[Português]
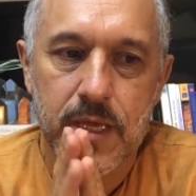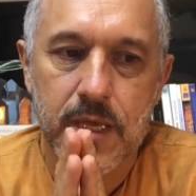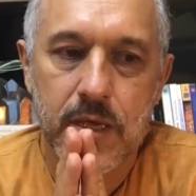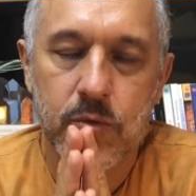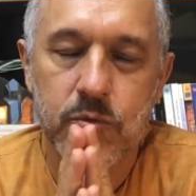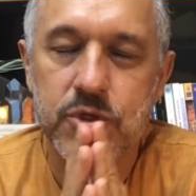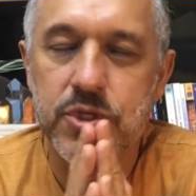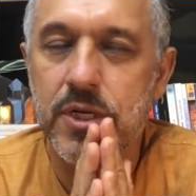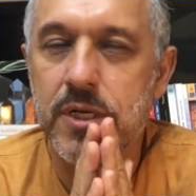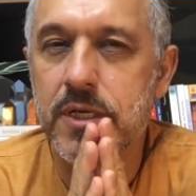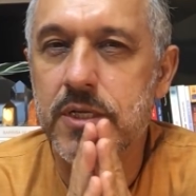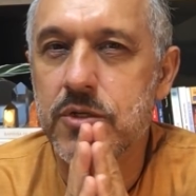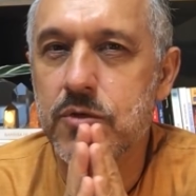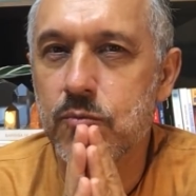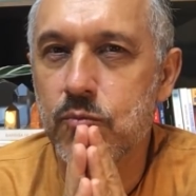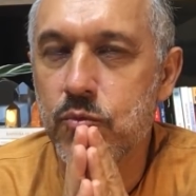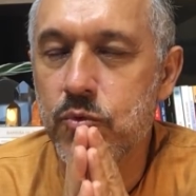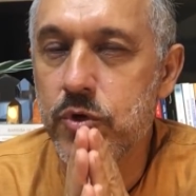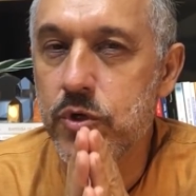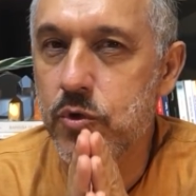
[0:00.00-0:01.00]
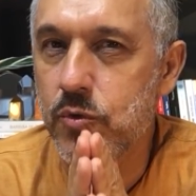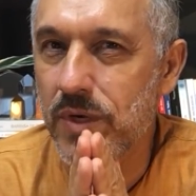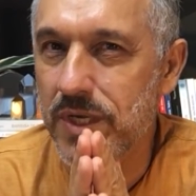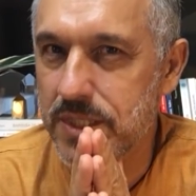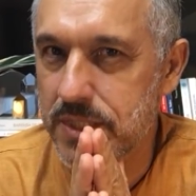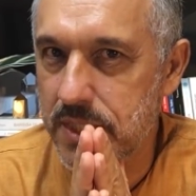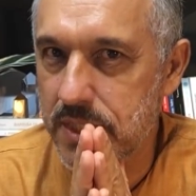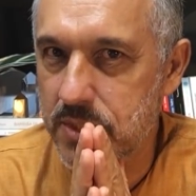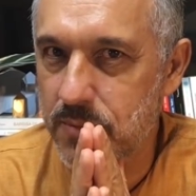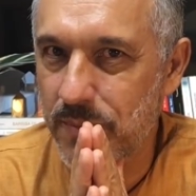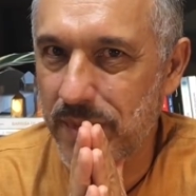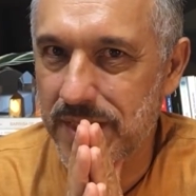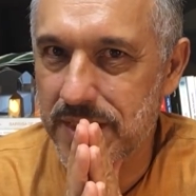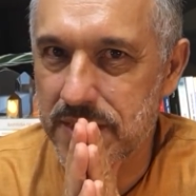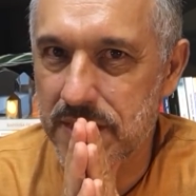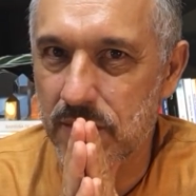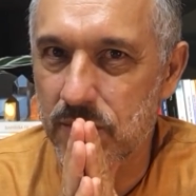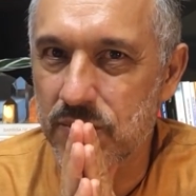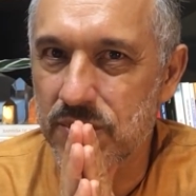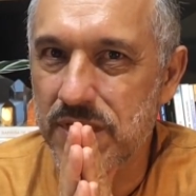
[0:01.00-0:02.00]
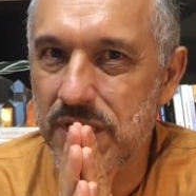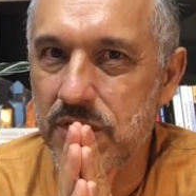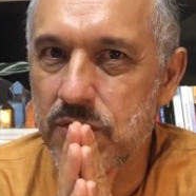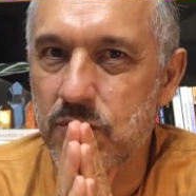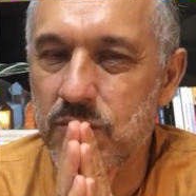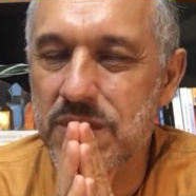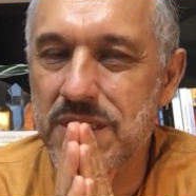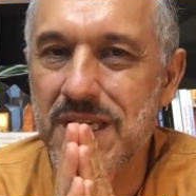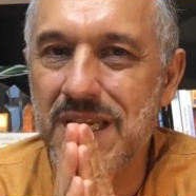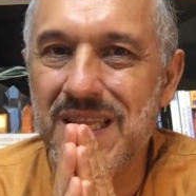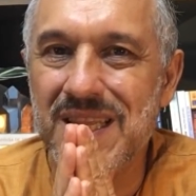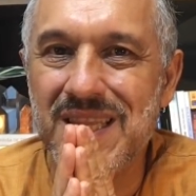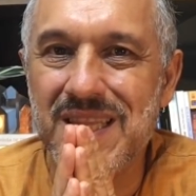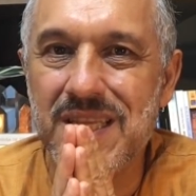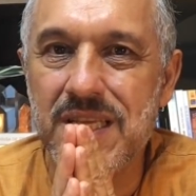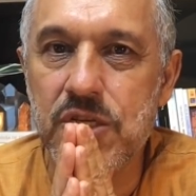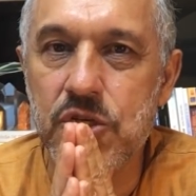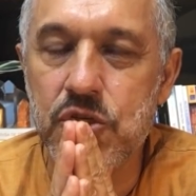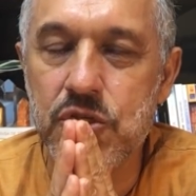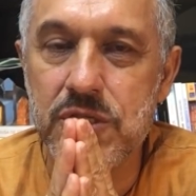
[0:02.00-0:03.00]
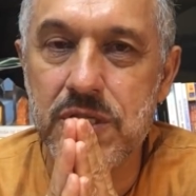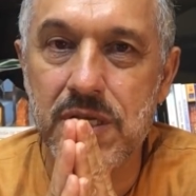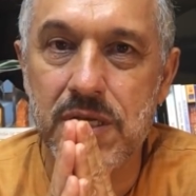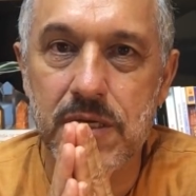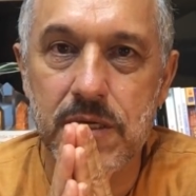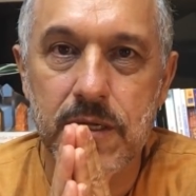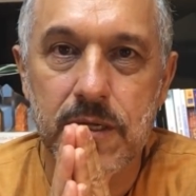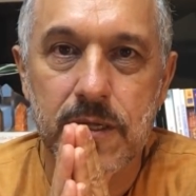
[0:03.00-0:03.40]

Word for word: eu utilizo muito essa expressão. Seja um cientista,